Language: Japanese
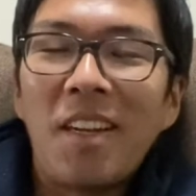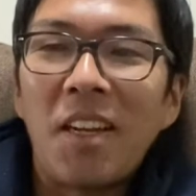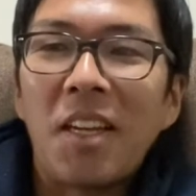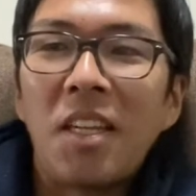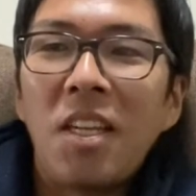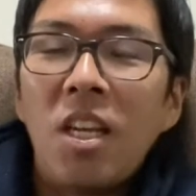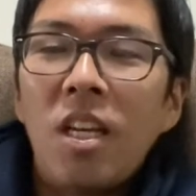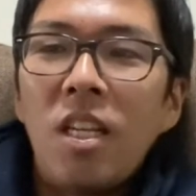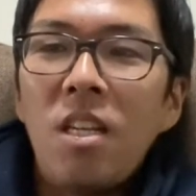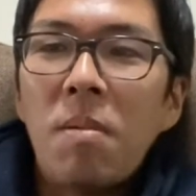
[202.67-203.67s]
はい、
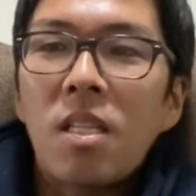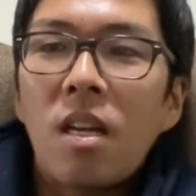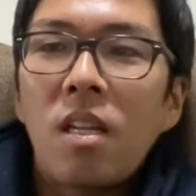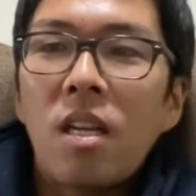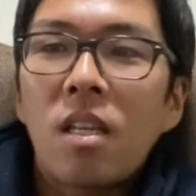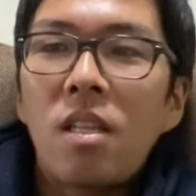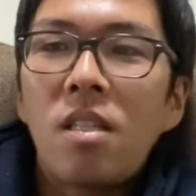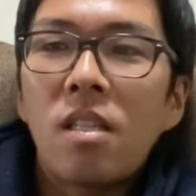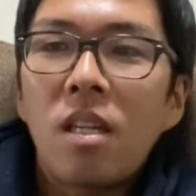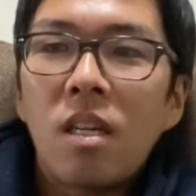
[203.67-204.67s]
今更な記
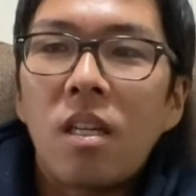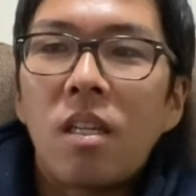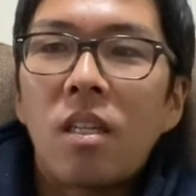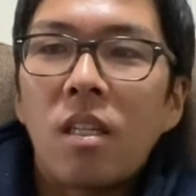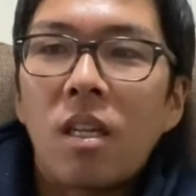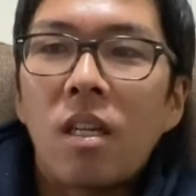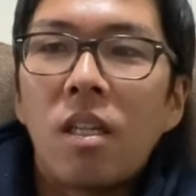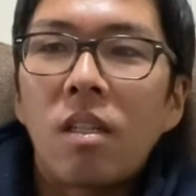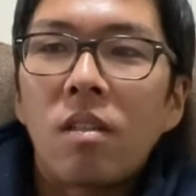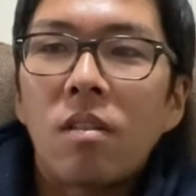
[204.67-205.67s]
事が、は
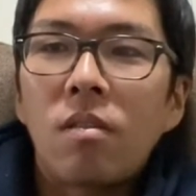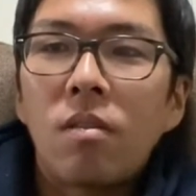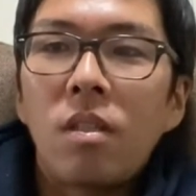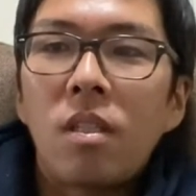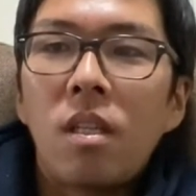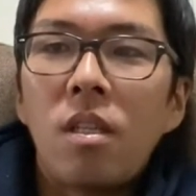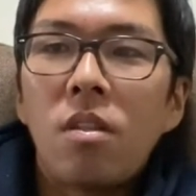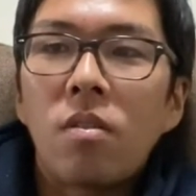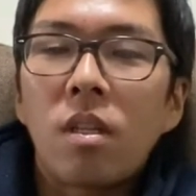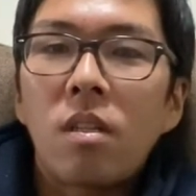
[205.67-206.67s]
い、この
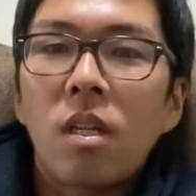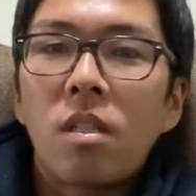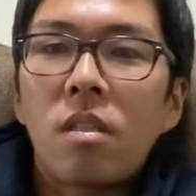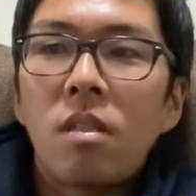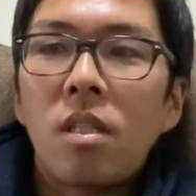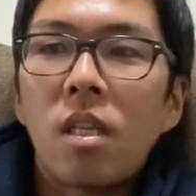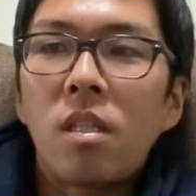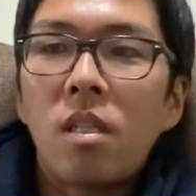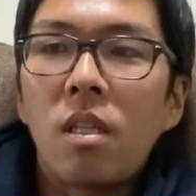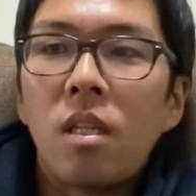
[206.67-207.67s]
2020年9月1
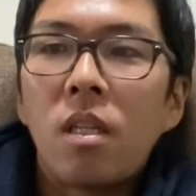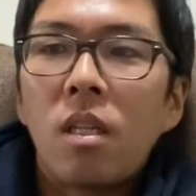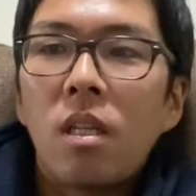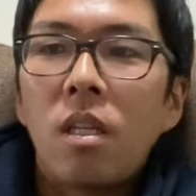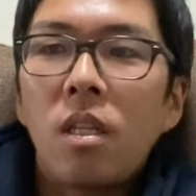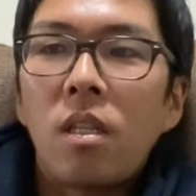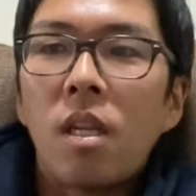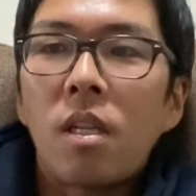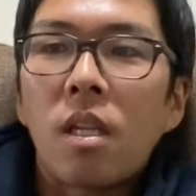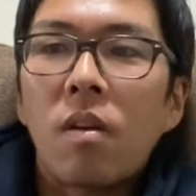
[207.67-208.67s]
日に出
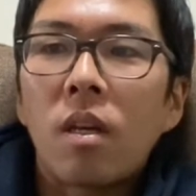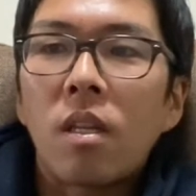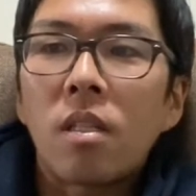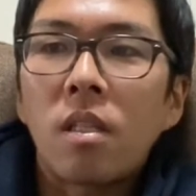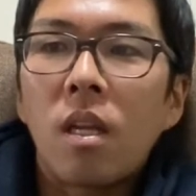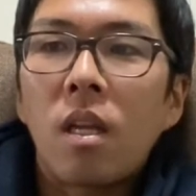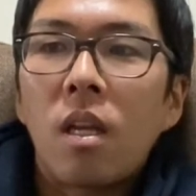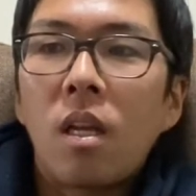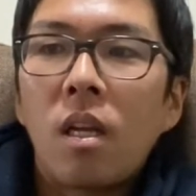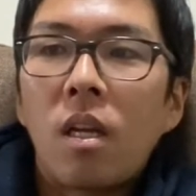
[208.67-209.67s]
てたわけですね。
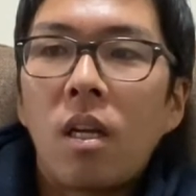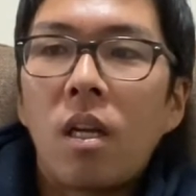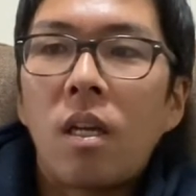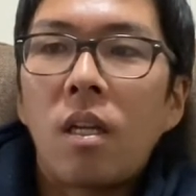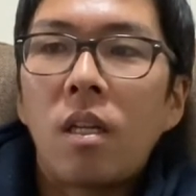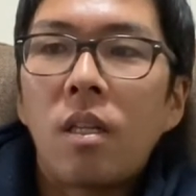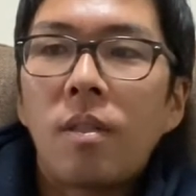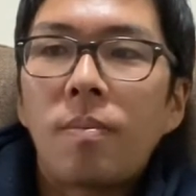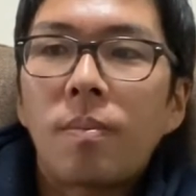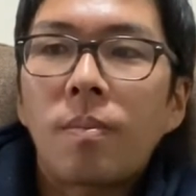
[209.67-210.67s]
は
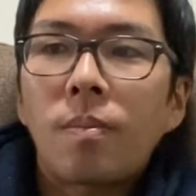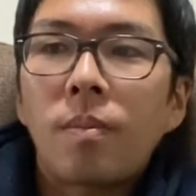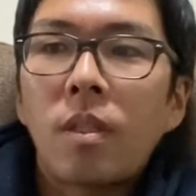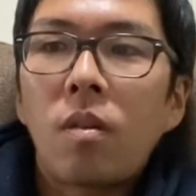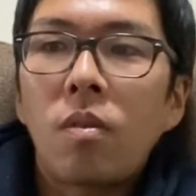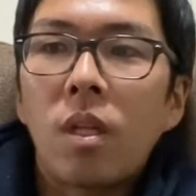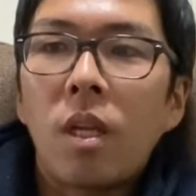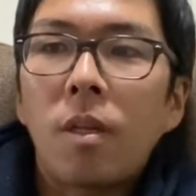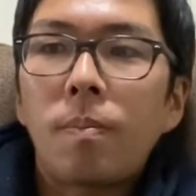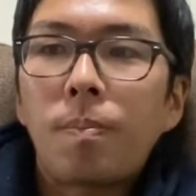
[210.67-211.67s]
い、なの
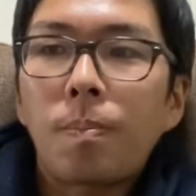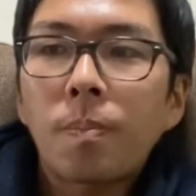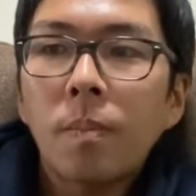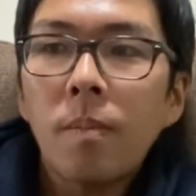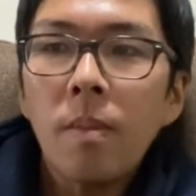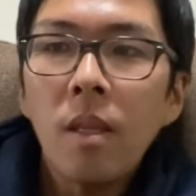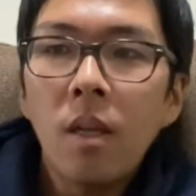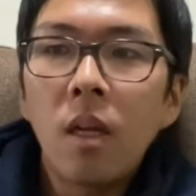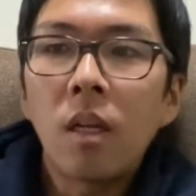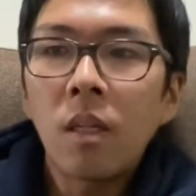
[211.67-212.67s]
で、
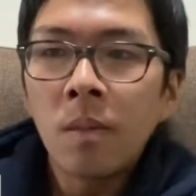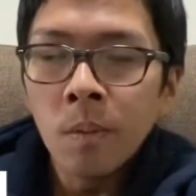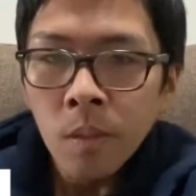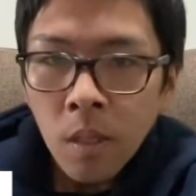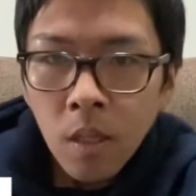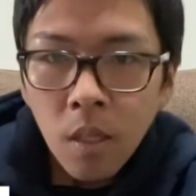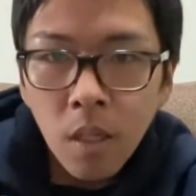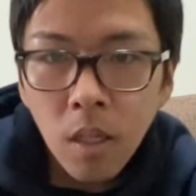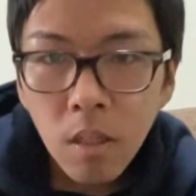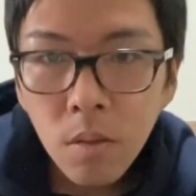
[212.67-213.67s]
はい、
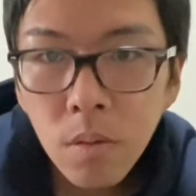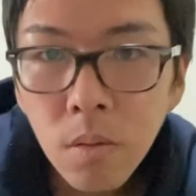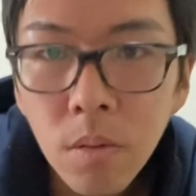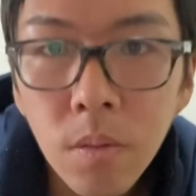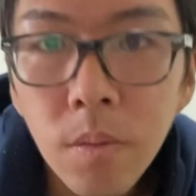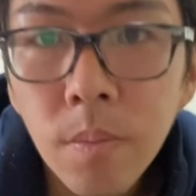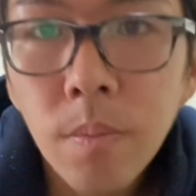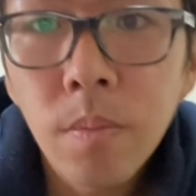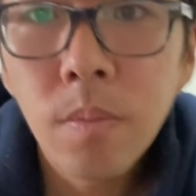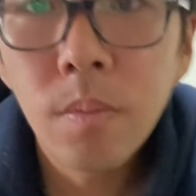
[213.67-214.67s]
あ
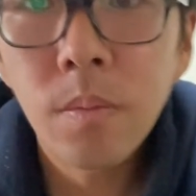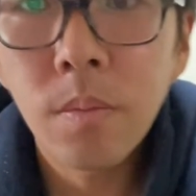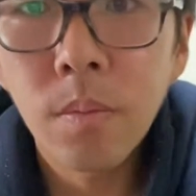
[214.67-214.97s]
のー、